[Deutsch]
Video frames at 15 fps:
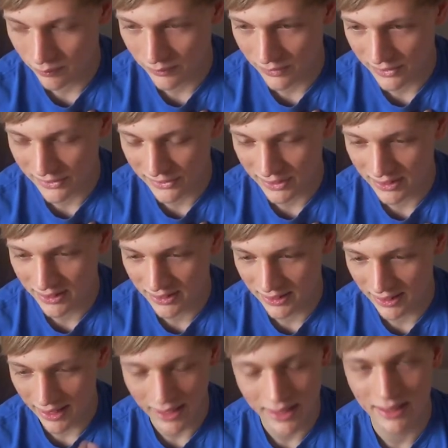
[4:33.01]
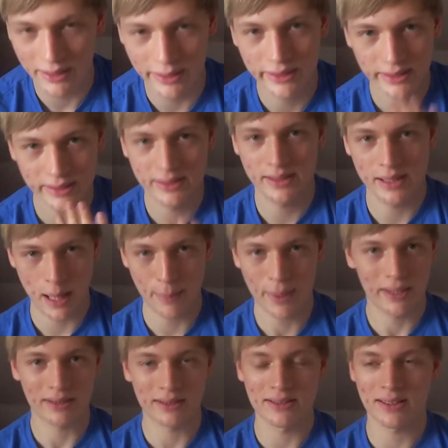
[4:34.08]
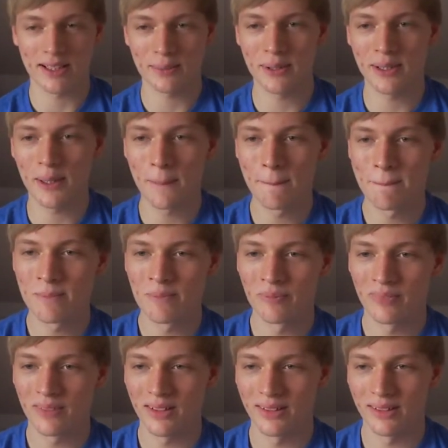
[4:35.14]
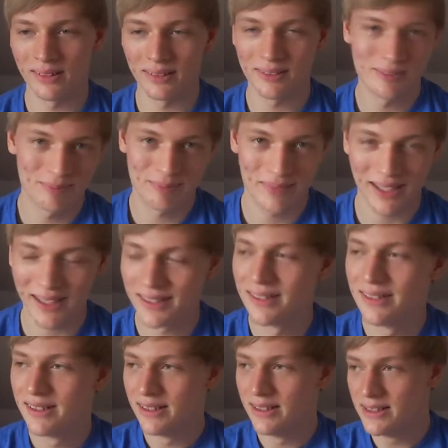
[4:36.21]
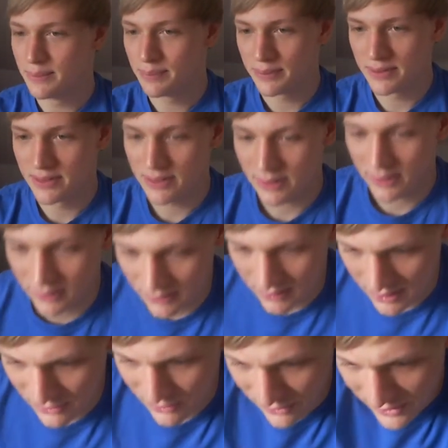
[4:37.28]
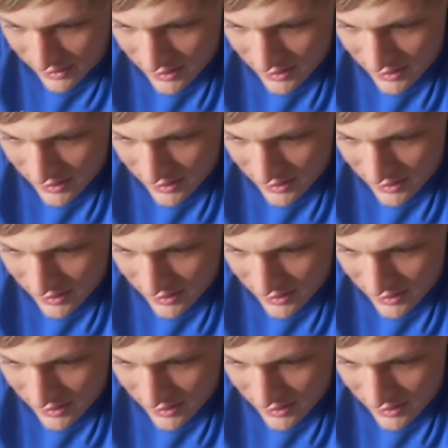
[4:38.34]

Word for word: es ist richtig ekelig, richtig abartig, aber äh, ja. Ich bin äh, ansonsten